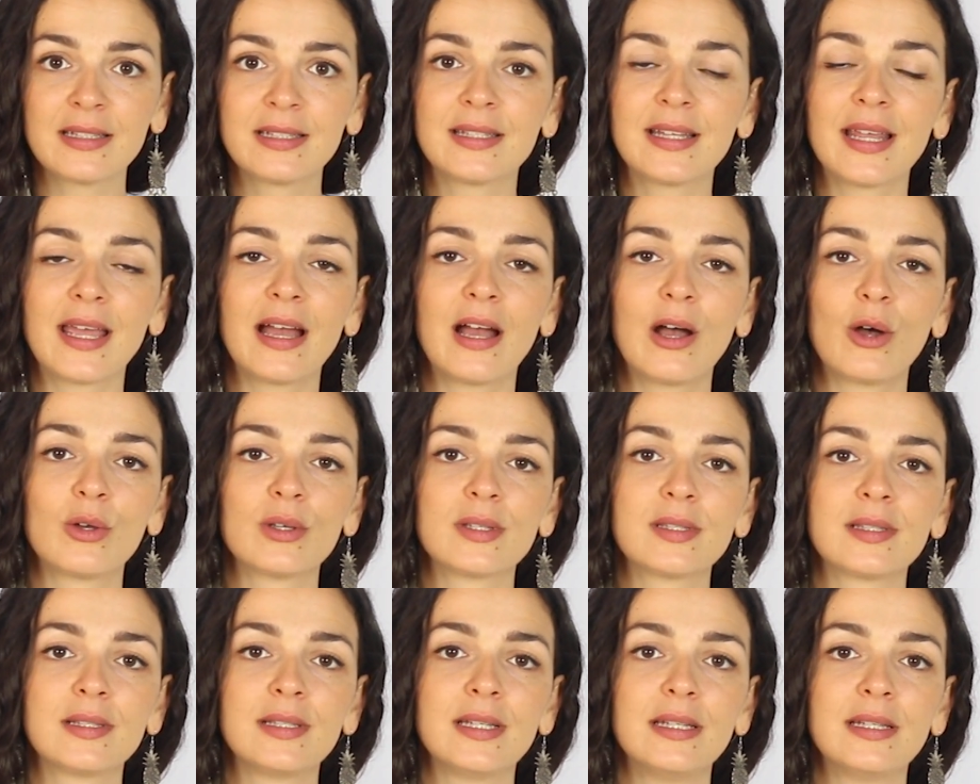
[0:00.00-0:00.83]
der
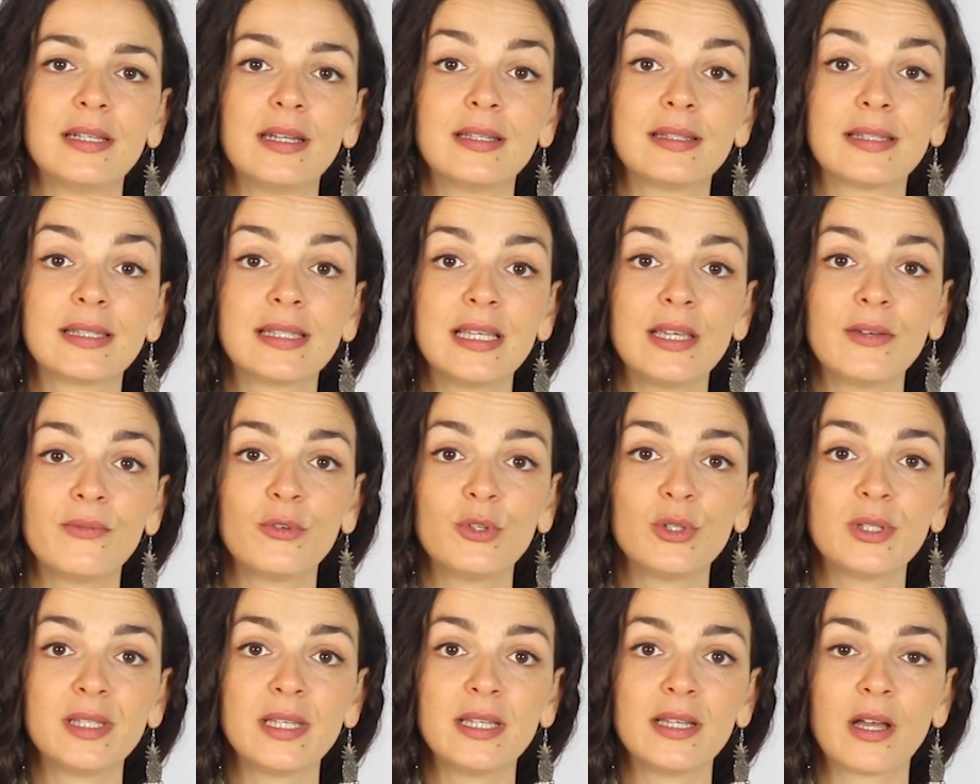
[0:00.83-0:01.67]
aus den
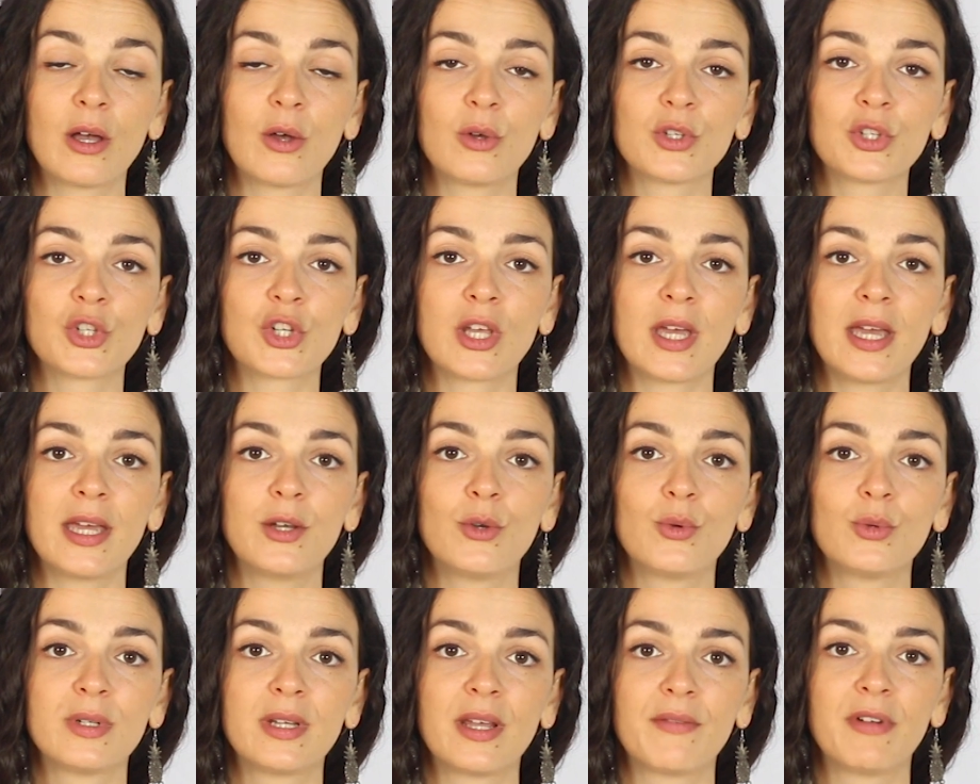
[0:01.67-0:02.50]
zähflüssigen
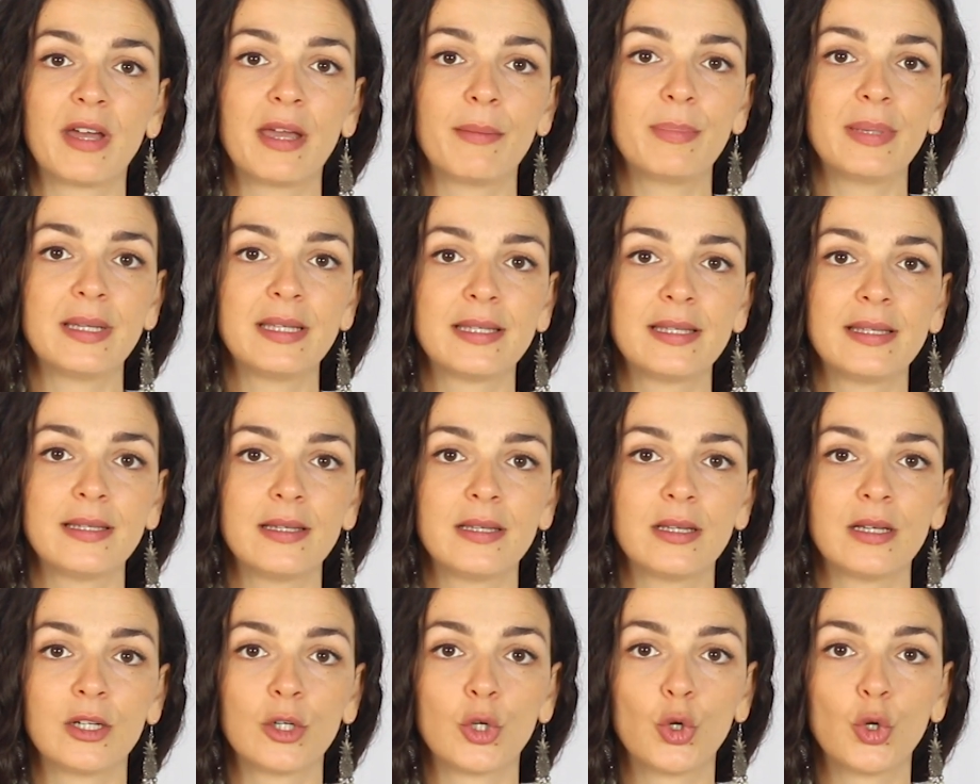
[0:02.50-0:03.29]
Ausscheidungen der weiblichen